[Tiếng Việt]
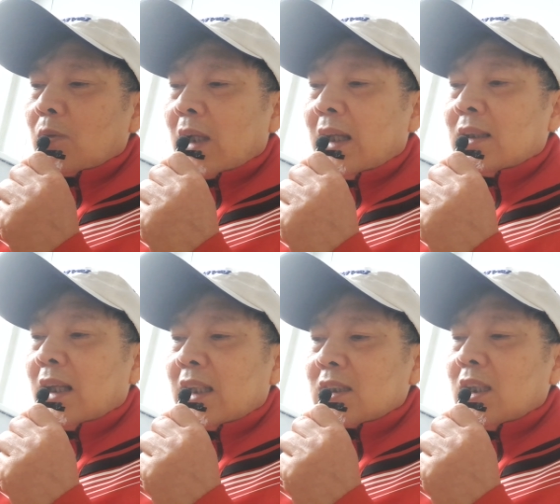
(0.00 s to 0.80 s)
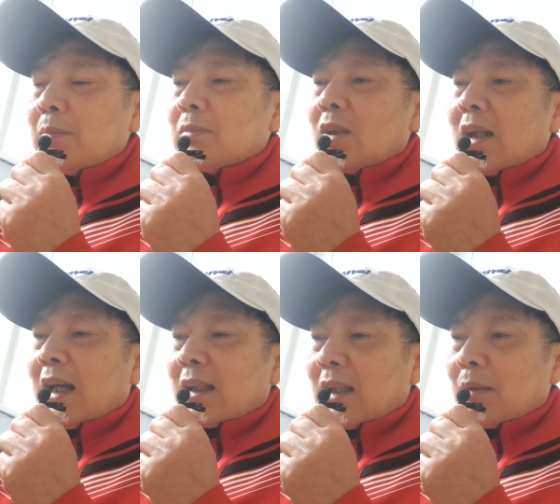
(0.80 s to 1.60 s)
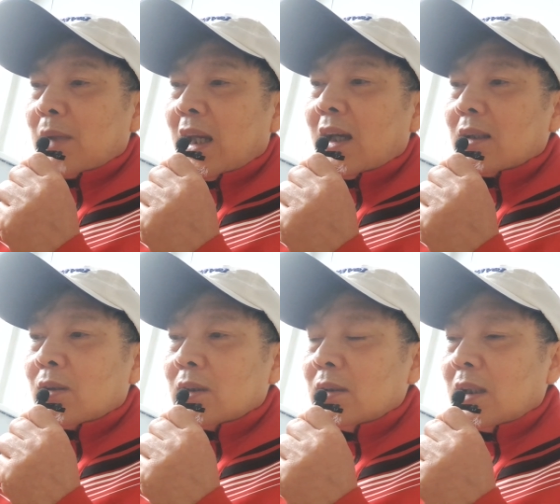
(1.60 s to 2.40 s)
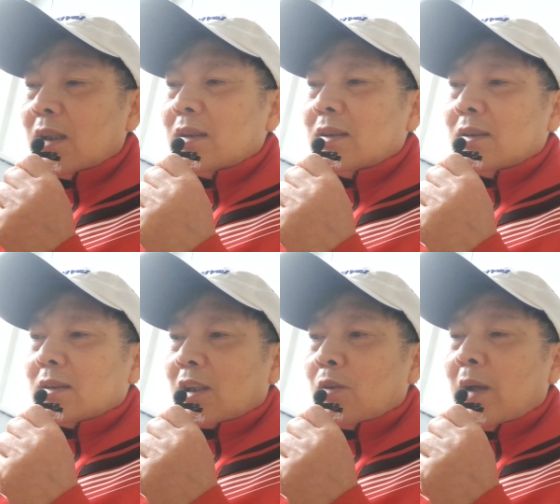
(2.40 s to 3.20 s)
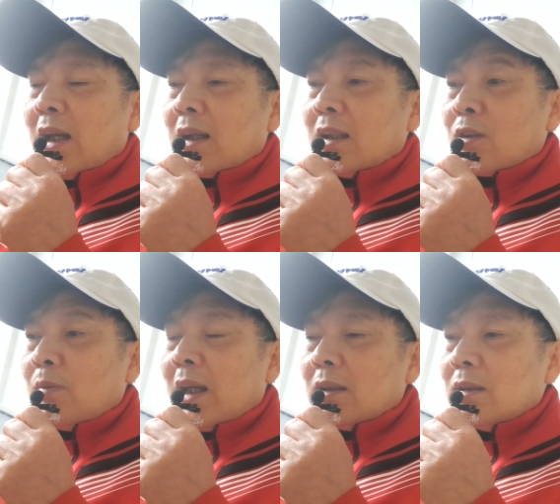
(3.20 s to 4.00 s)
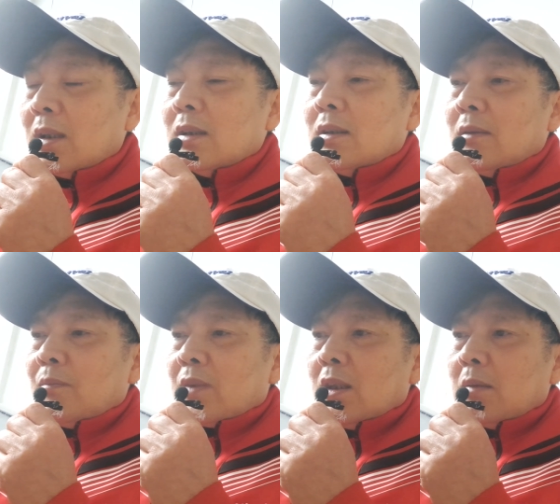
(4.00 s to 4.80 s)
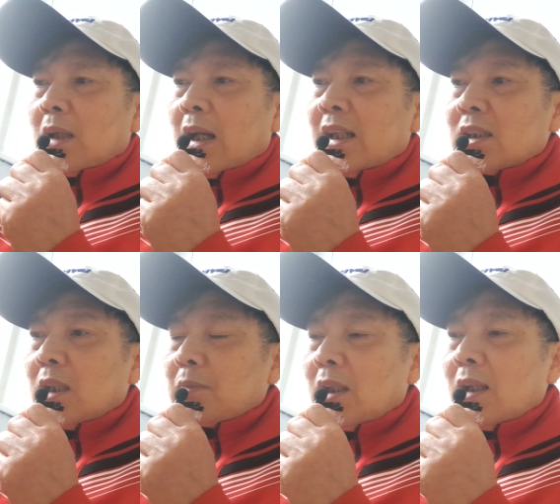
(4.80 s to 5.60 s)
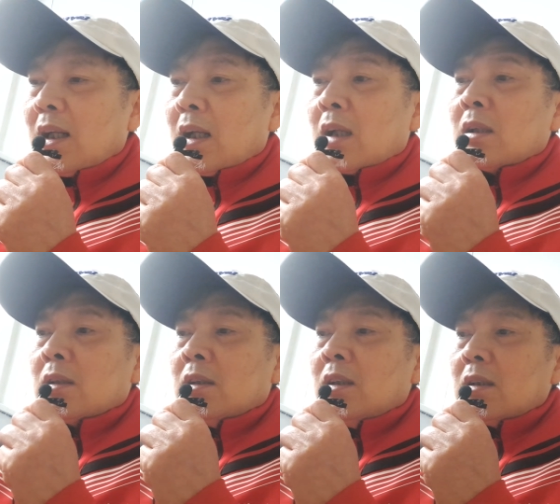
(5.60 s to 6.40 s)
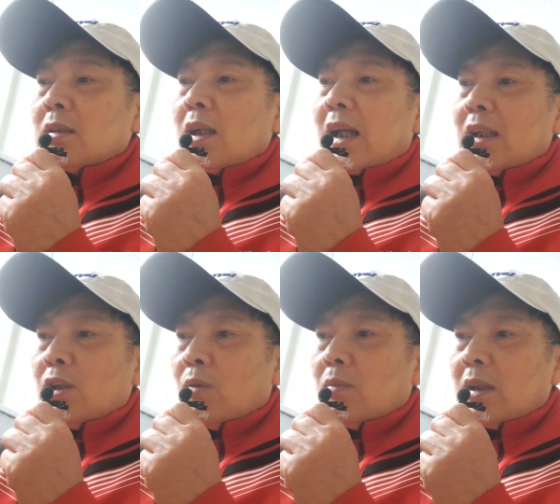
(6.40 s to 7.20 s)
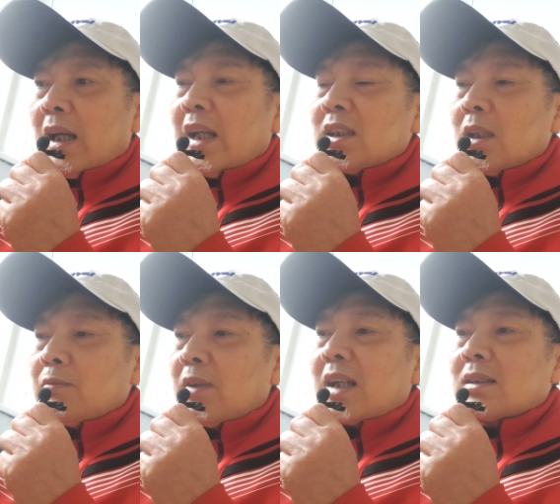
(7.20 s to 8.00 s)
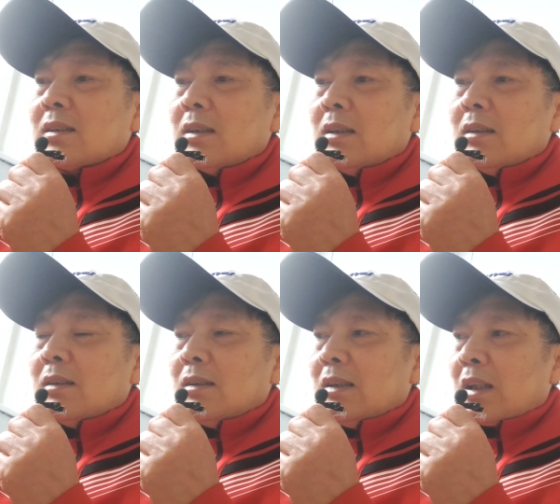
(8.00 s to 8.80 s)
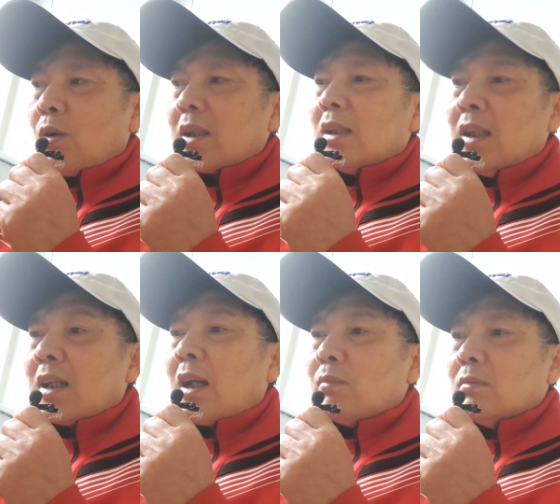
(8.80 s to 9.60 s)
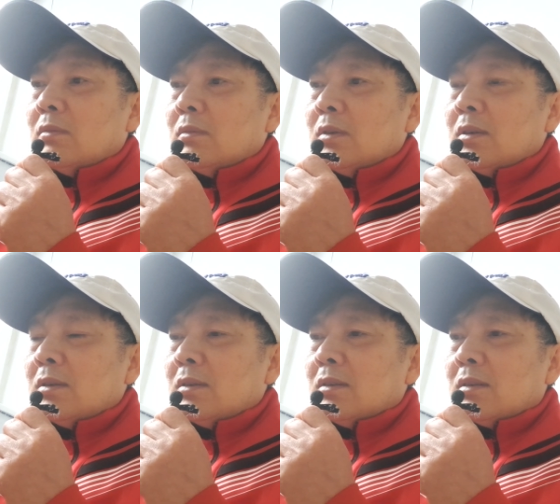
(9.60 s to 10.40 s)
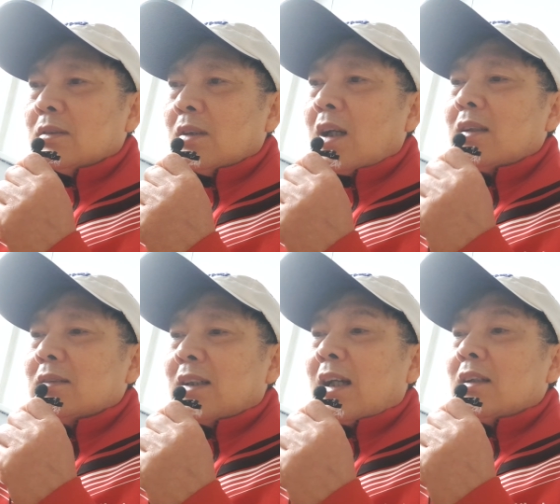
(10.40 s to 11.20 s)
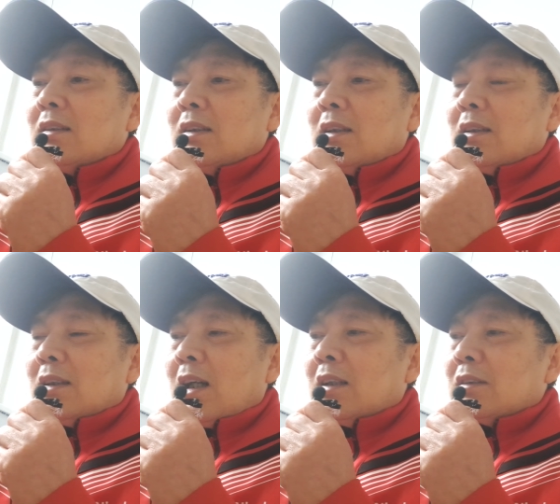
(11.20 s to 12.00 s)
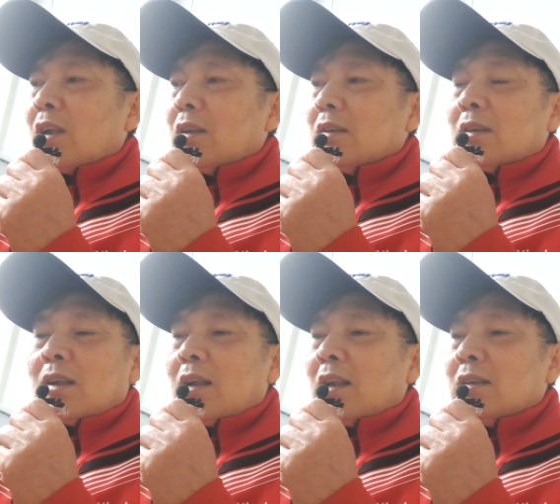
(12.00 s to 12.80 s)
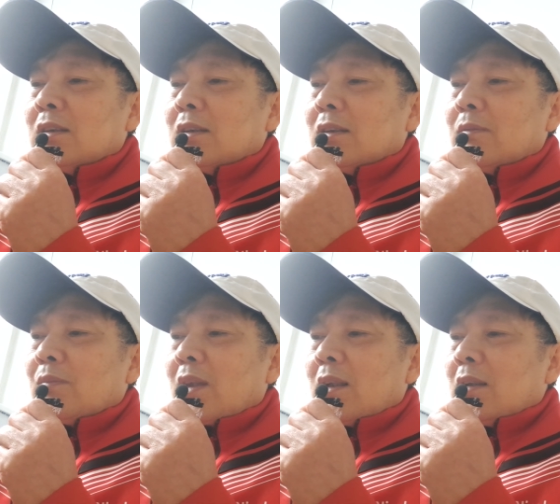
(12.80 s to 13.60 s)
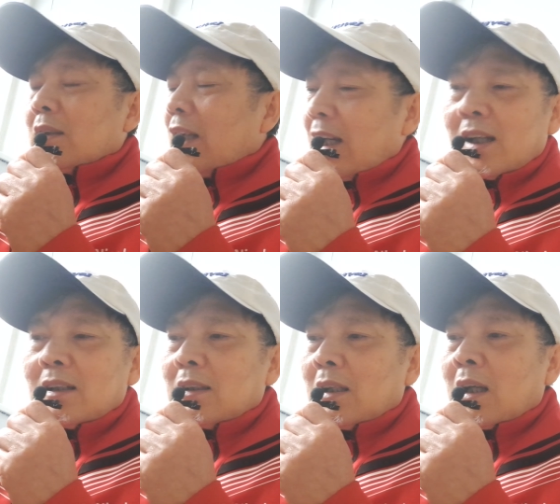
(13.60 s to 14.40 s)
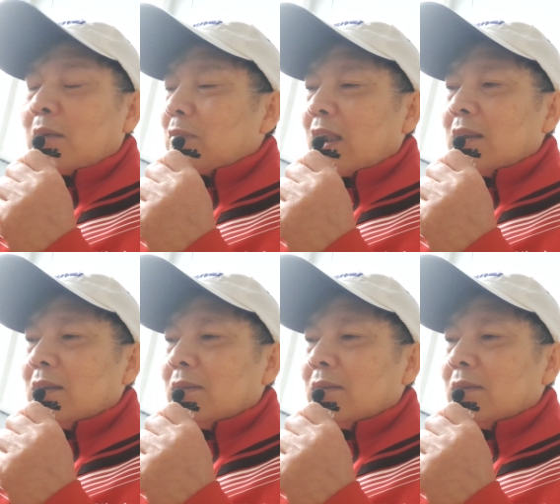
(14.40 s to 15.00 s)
câu này thì escape nó là thằng bé nó đưa cậu bé hay là cô bé đưa nhưng mà escape kia là người Đức rất hay dùng là escape vas là có cái gì hay không đó ha ờ nó nó ờ, nghĩa ham cái